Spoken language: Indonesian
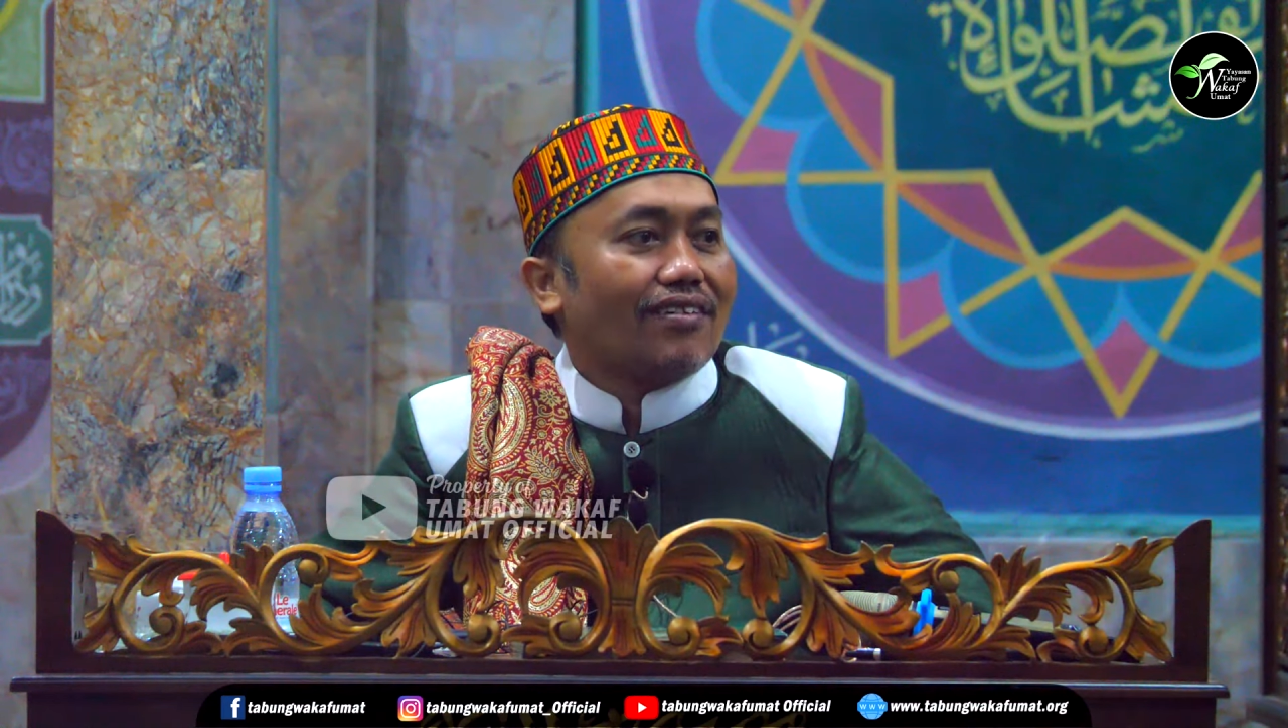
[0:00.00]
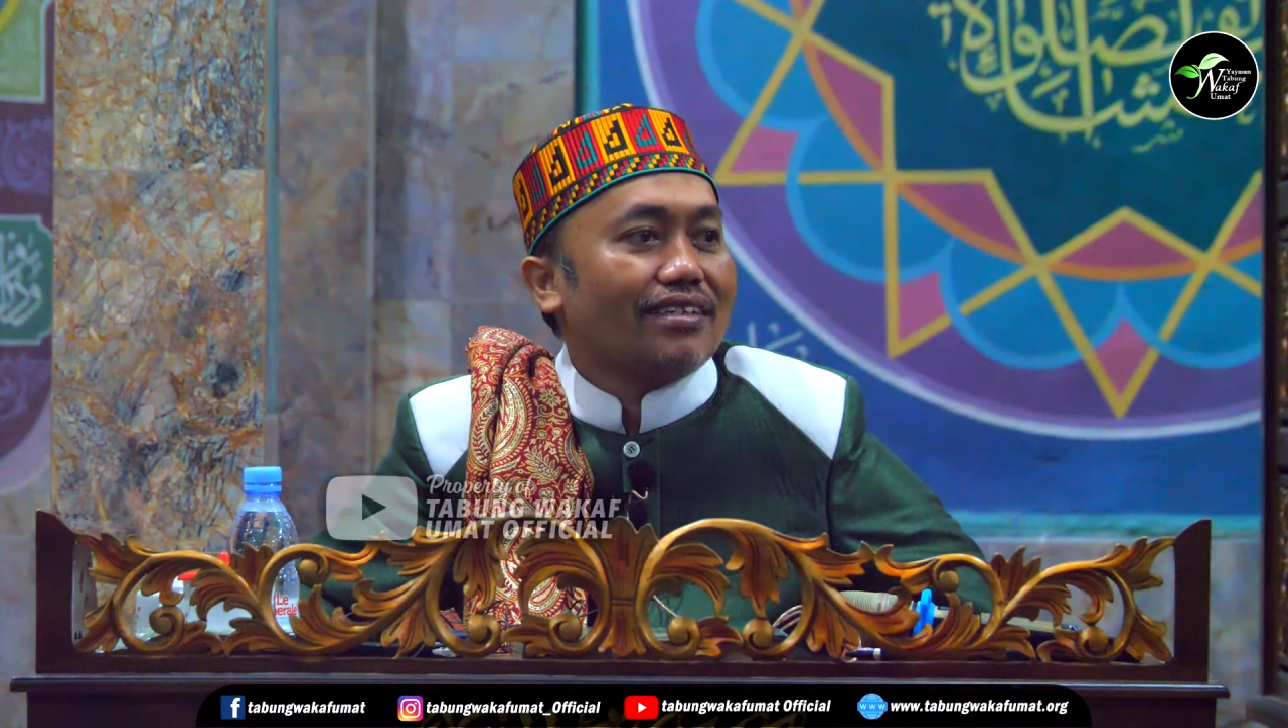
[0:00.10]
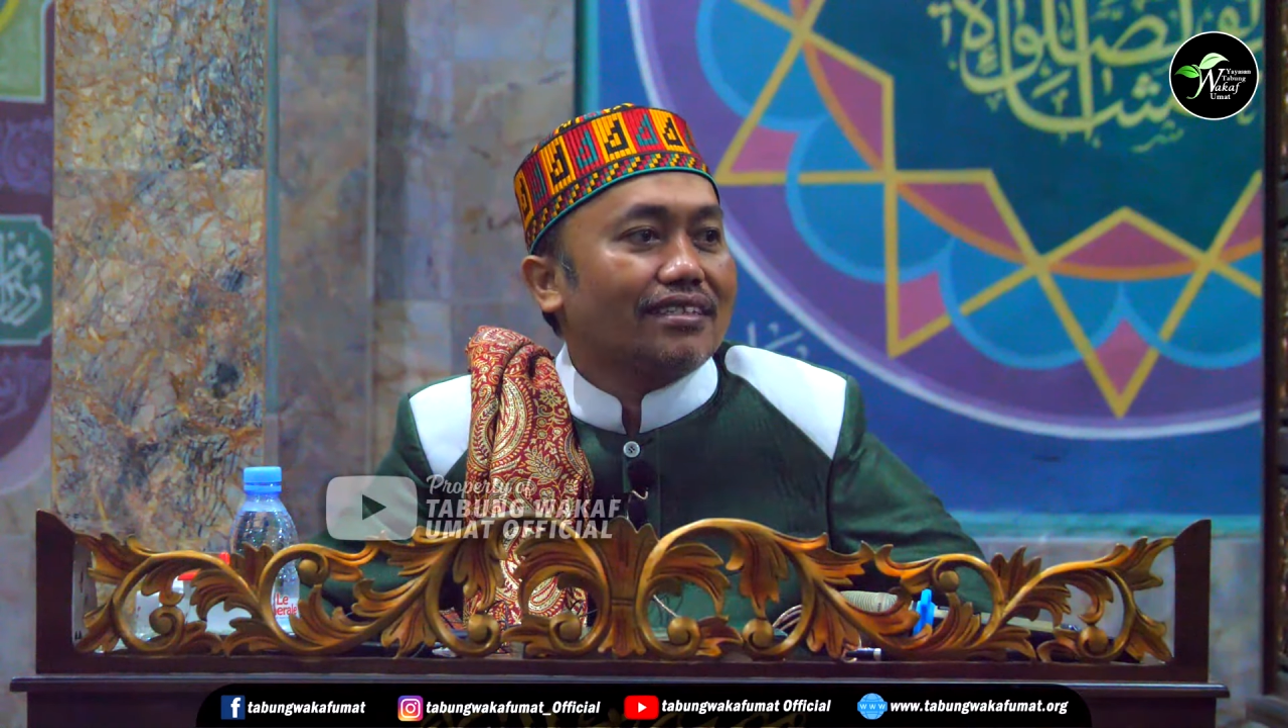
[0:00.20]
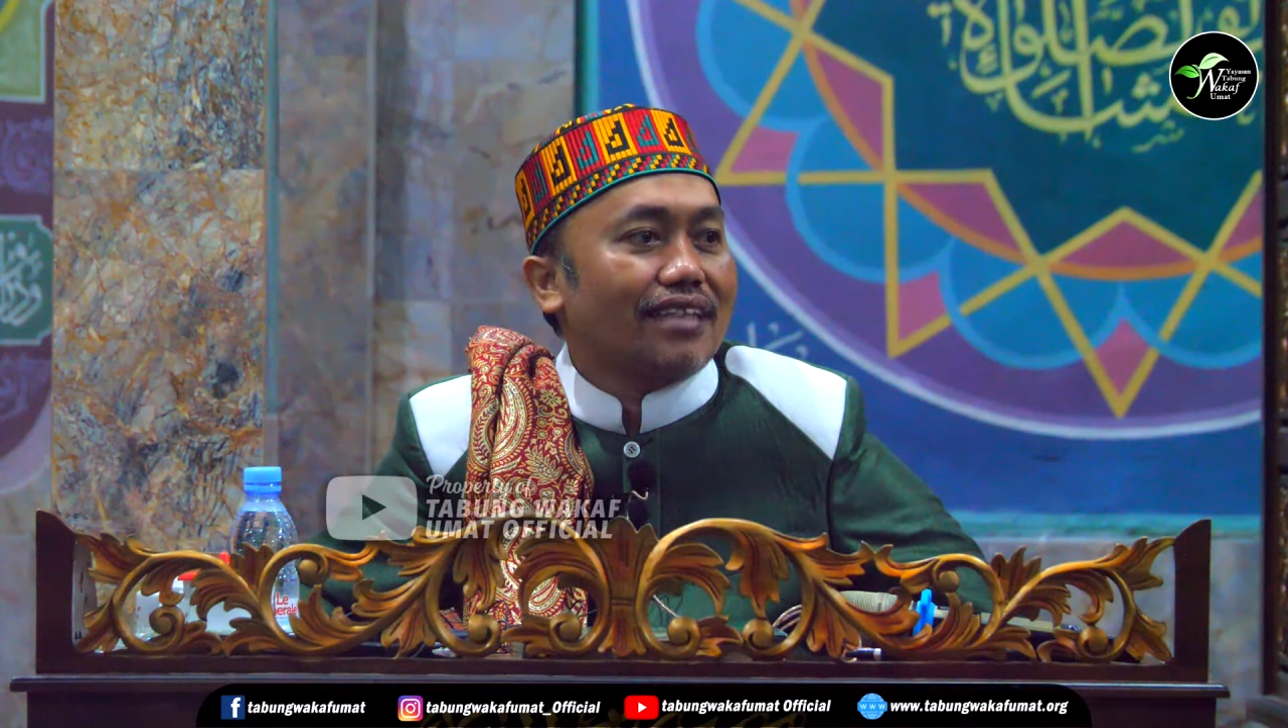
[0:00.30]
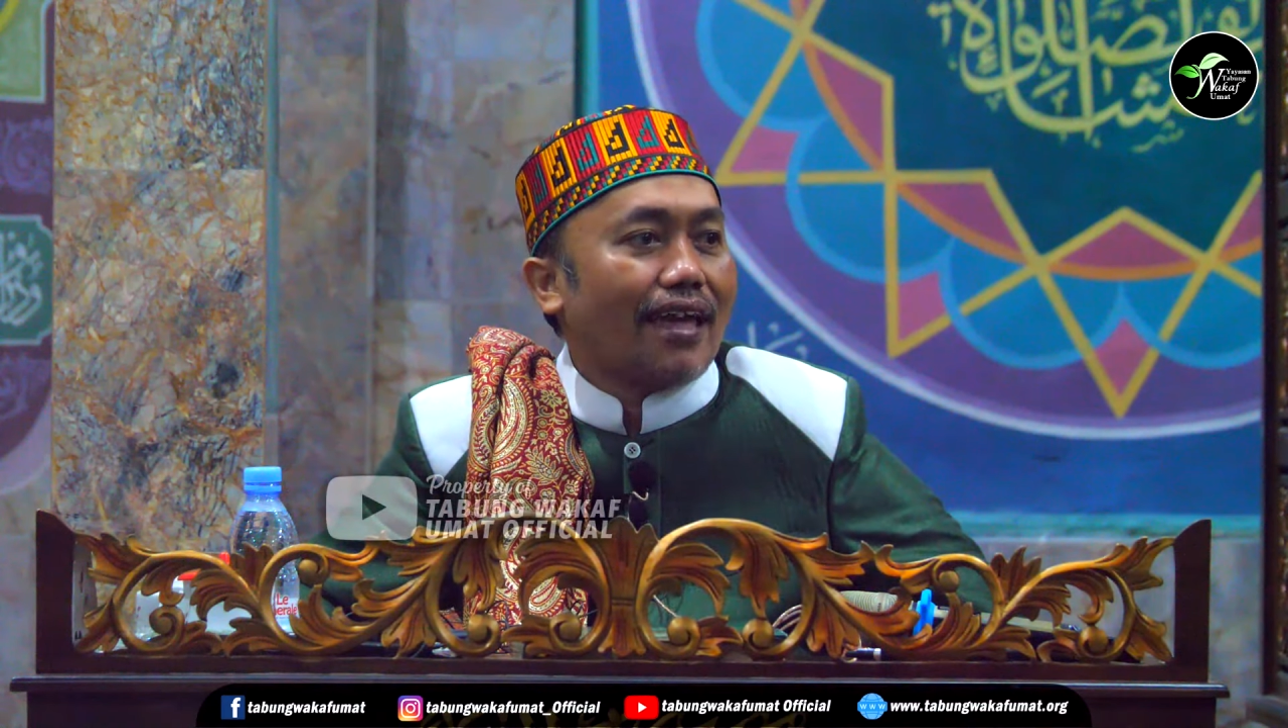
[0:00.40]

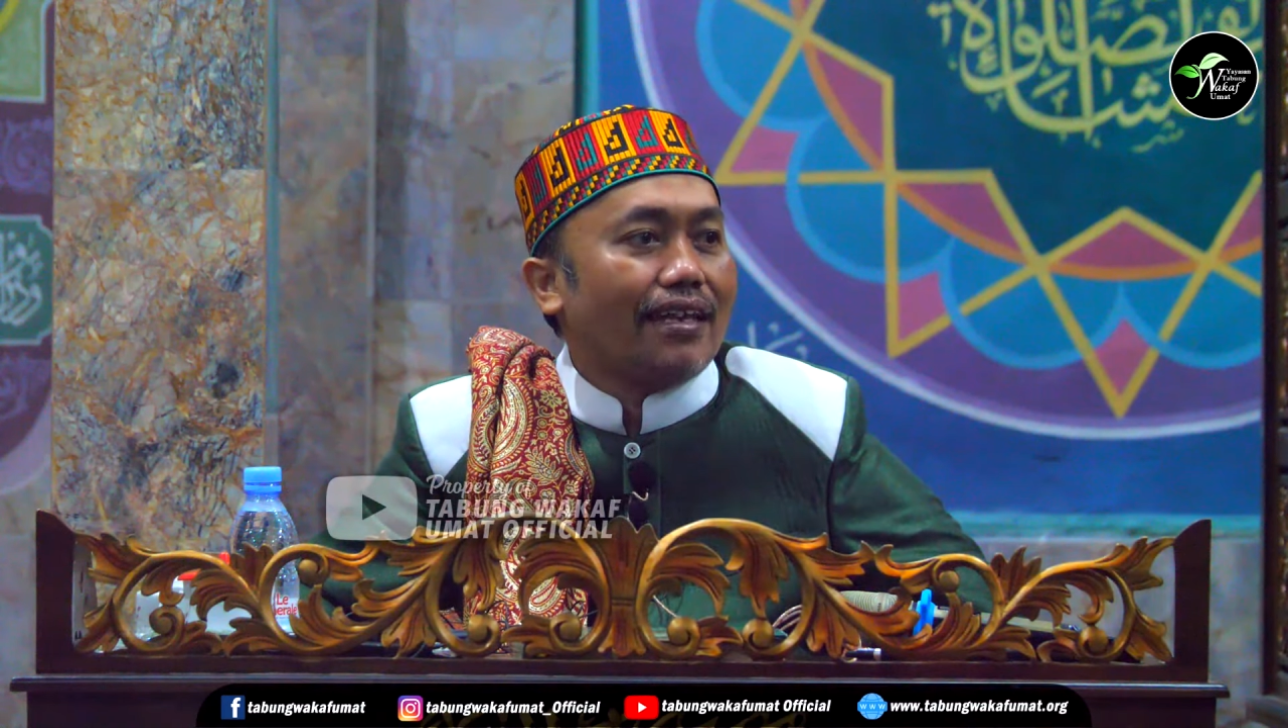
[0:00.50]
kita